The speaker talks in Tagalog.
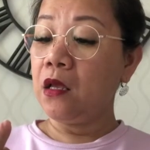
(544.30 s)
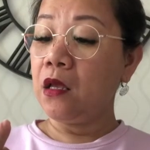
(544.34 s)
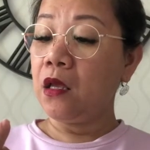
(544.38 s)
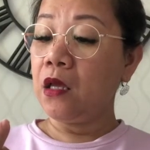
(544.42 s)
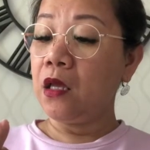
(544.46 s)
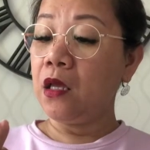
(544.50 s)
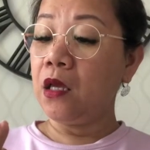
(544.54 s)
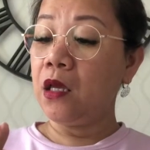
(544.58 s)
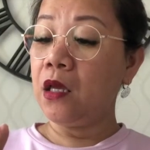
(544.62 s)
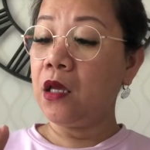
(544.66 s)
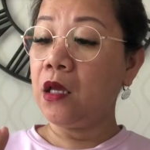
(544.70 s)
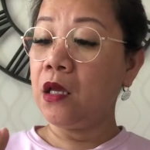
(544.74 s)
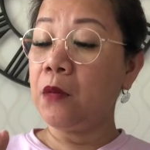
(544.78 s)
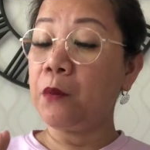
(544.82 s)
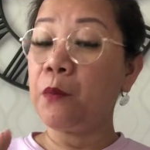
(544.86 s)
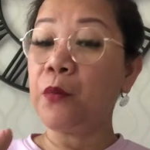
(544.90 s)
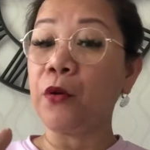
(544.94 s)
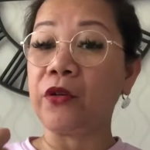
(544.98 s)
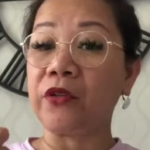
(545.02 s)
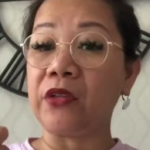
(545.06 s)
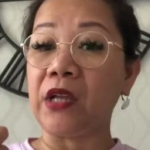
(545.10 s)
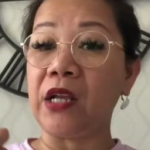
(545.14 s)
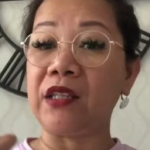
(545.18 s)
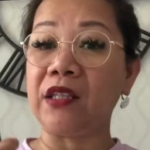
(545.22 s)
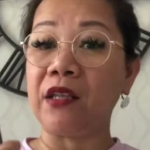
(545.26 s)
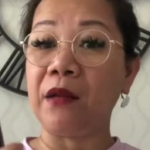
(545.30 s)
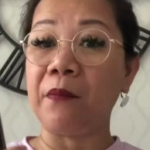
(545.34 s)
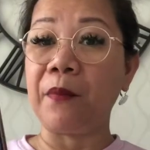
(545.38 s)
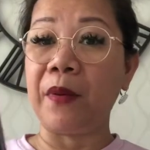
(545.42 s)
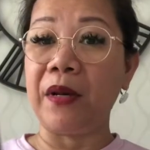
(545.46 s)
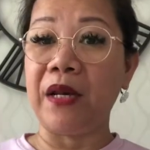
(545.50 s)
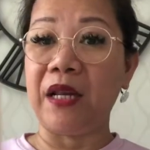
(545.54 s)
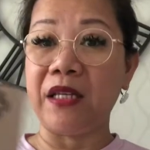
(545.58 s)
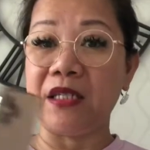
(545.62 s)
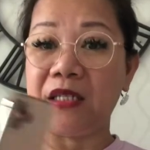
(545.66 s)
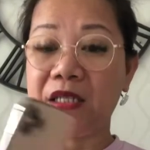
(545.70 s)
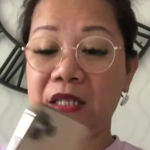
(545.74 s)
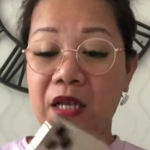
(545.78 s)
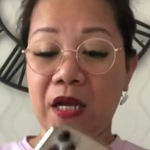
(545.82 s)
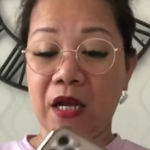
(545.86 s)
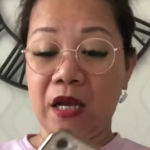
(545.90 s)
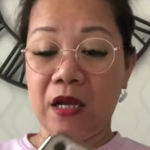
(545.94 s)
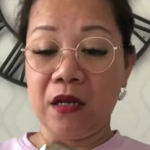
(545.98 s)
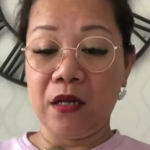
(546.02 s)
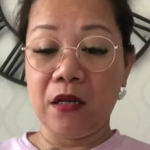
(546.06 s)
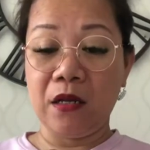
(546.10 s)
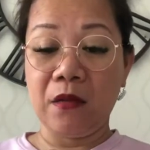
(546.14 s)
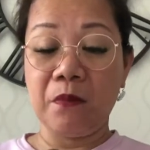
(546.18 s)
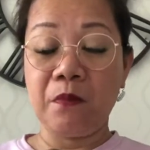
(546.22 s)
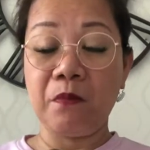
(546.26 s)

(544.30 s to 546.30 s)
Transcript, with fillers: eh, protecting pala siya.